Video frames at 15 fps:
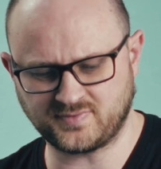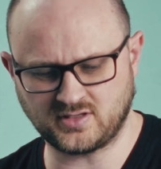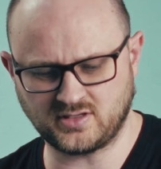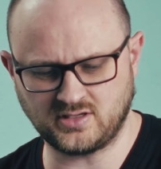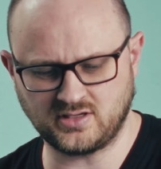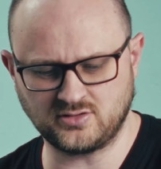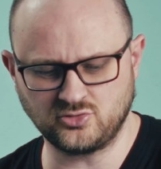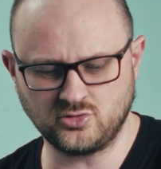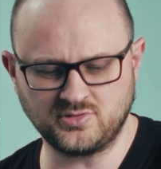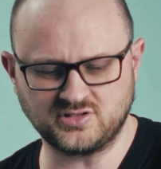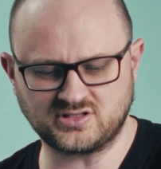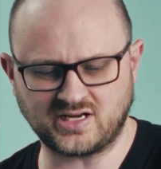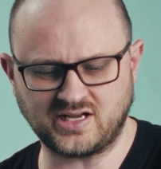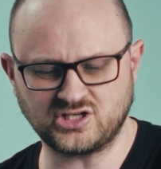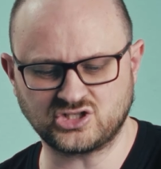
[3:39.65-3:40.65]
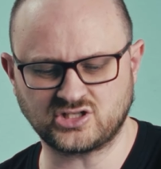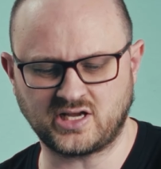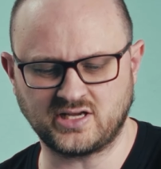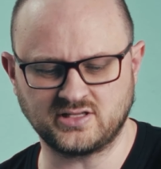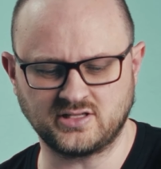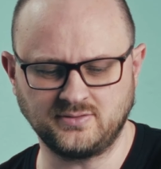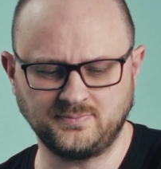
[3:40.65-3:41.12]
äh, nur mit drei
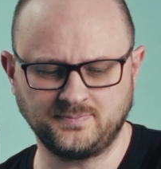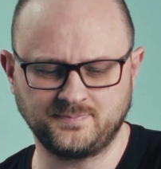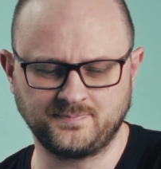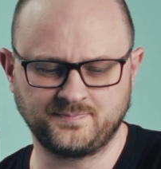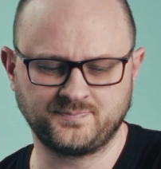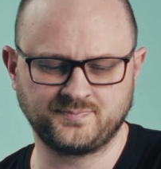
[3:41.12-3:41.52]
Steinen.